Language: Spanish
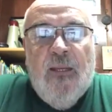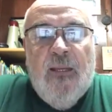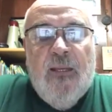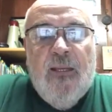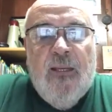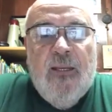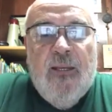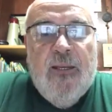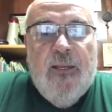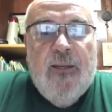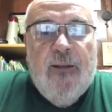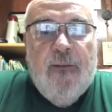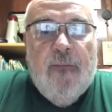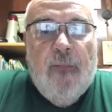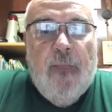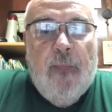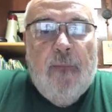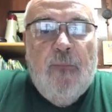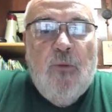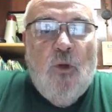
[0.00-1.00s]

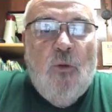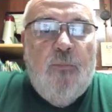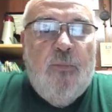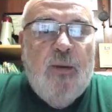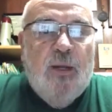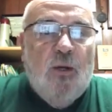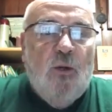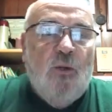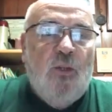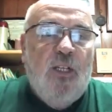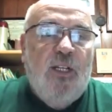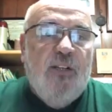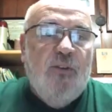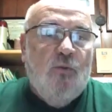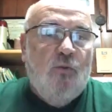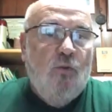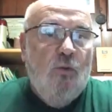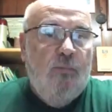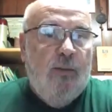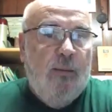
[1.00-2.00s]
Eh, los perros
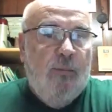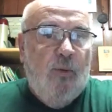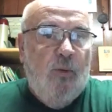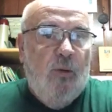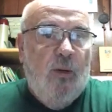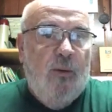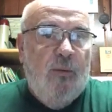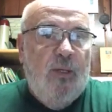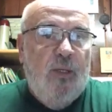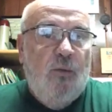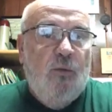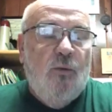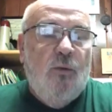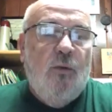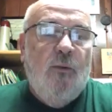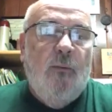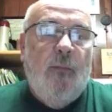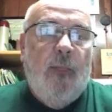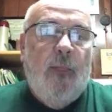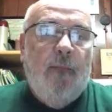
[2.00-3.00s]
tienen su papovavirus,
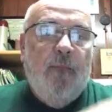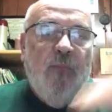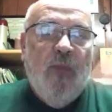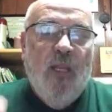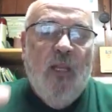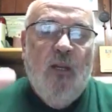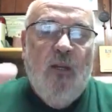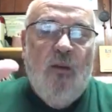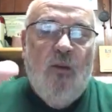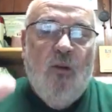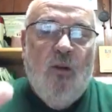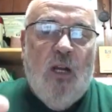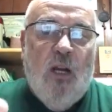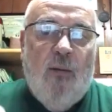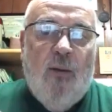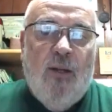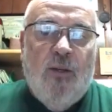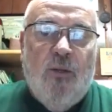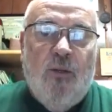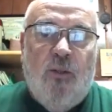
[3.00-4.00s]
los
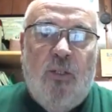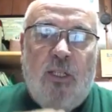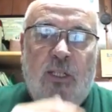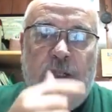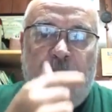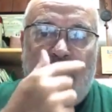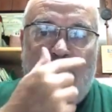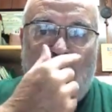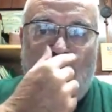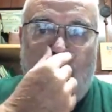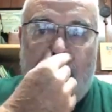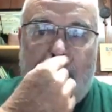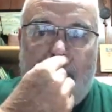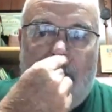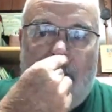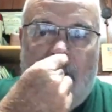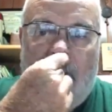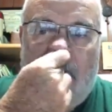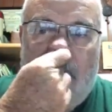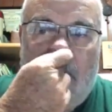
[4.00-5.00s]
caballos tienen su
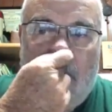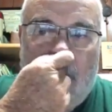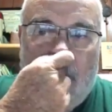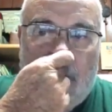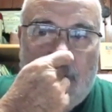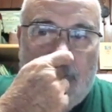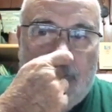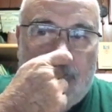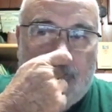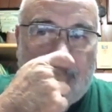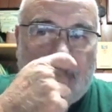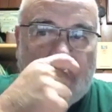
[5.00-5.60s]
papovavirus,